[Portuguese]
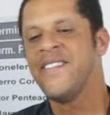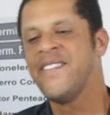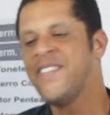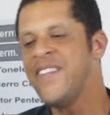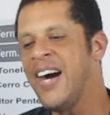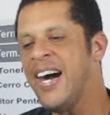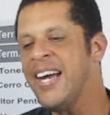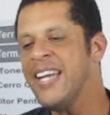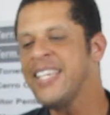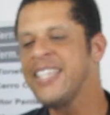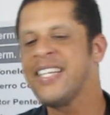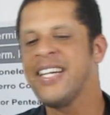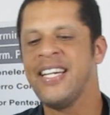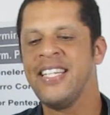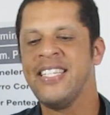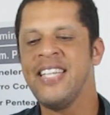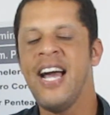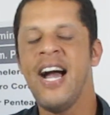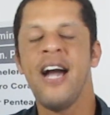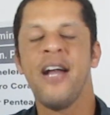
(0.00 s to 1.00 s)
vai
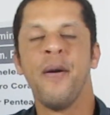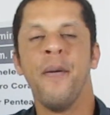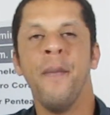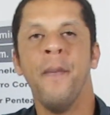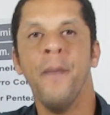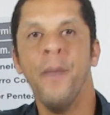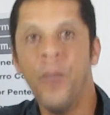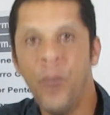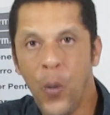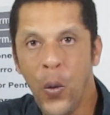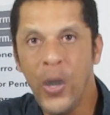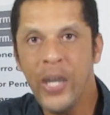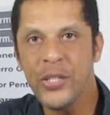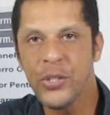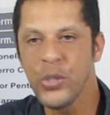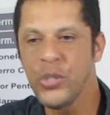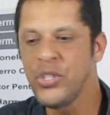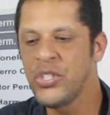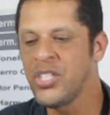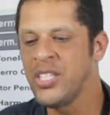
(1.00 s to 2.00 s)
ganhar
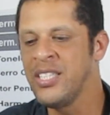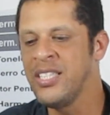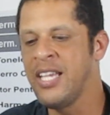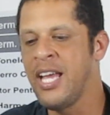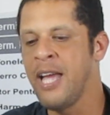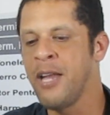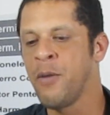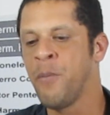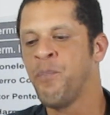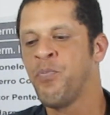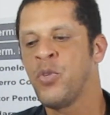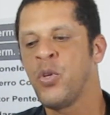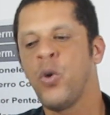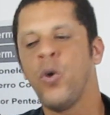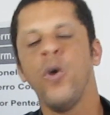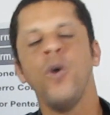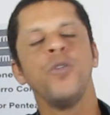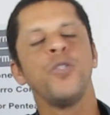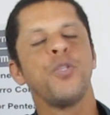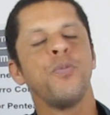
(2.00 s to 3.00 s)
muito dinheiro
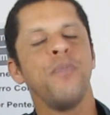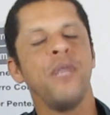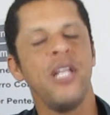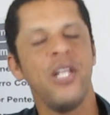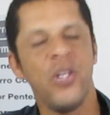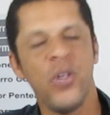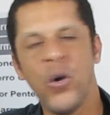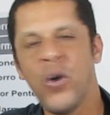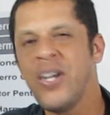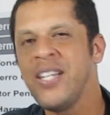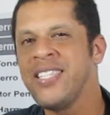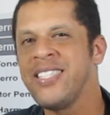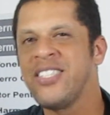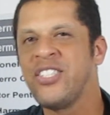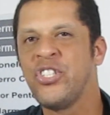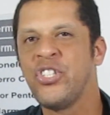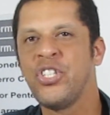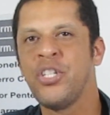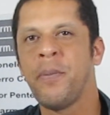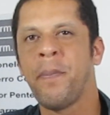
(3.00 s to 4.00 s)
com os
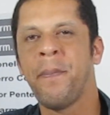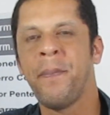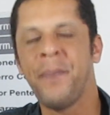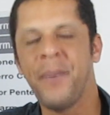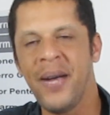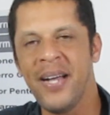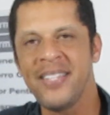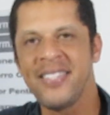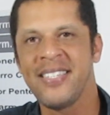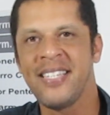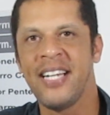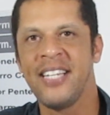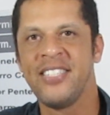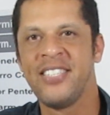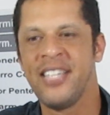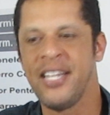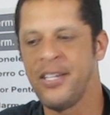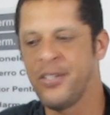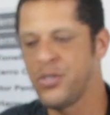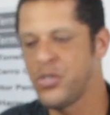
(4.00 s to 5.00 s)
milhões de
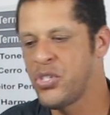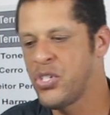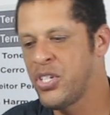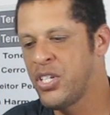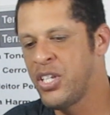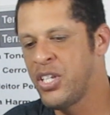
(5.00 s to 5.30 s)
passageiros